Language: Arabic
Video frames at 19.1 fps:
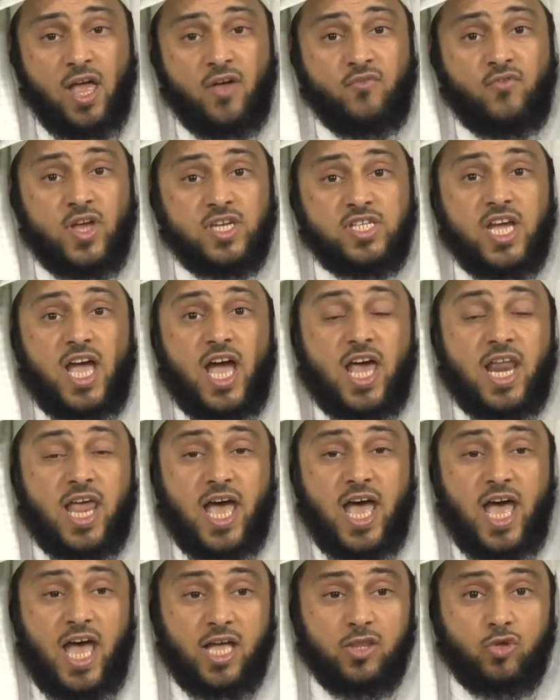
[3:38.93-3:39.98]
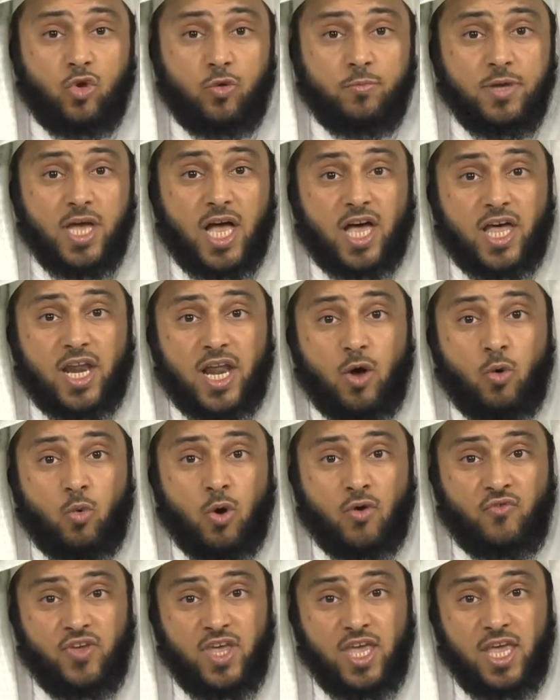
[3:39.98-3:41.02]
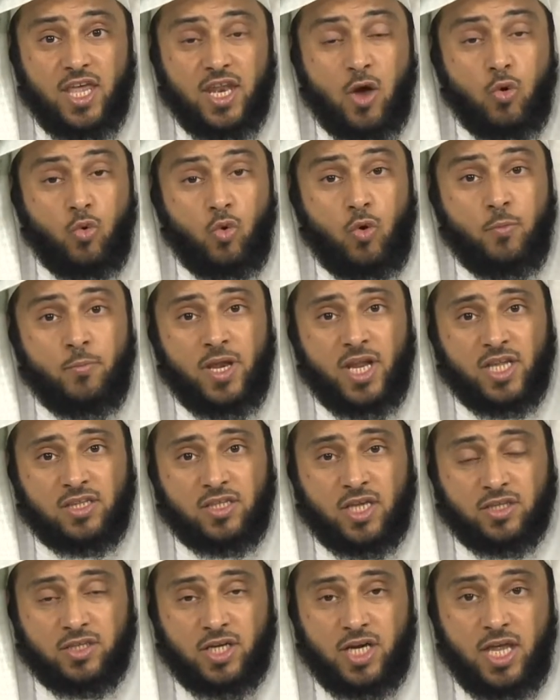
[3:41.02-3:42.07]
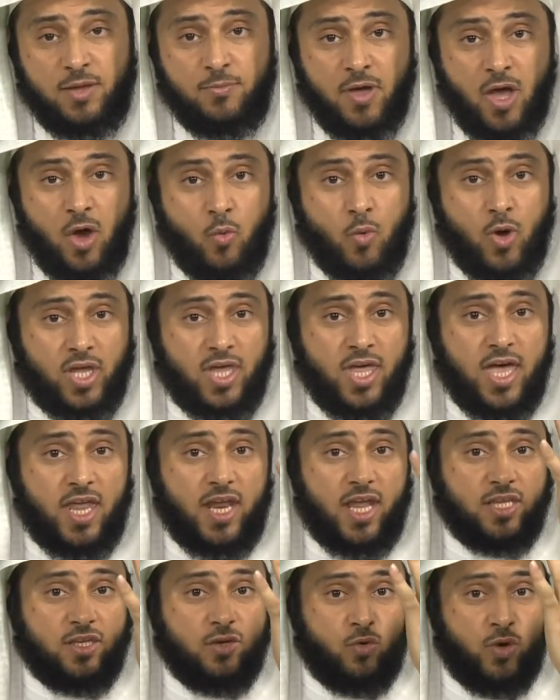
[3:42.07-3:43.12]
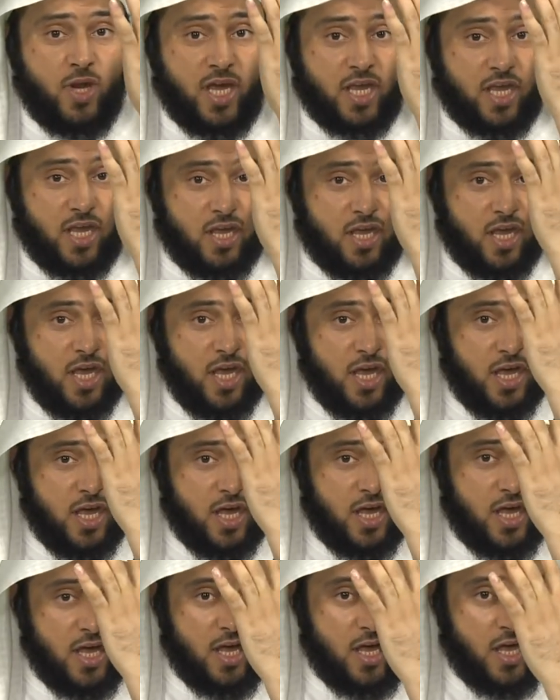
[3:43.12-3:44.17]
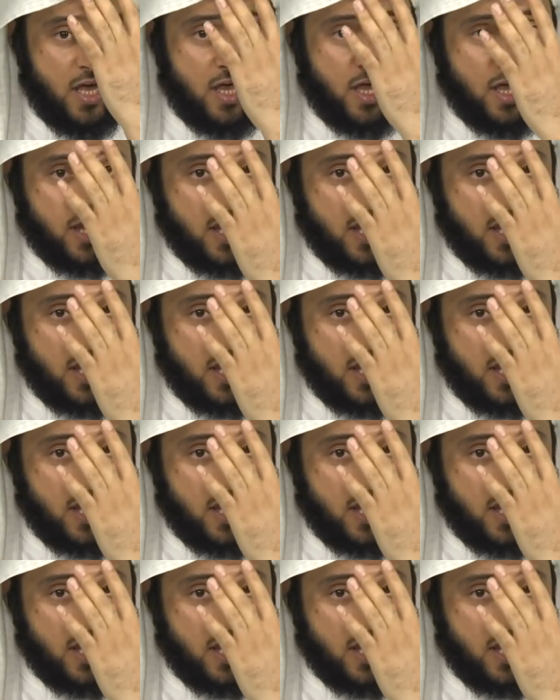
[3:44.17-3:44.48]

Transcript: فجعل أحدهم يقرأ وفيه نوع من التطريب وكانت هناك آه،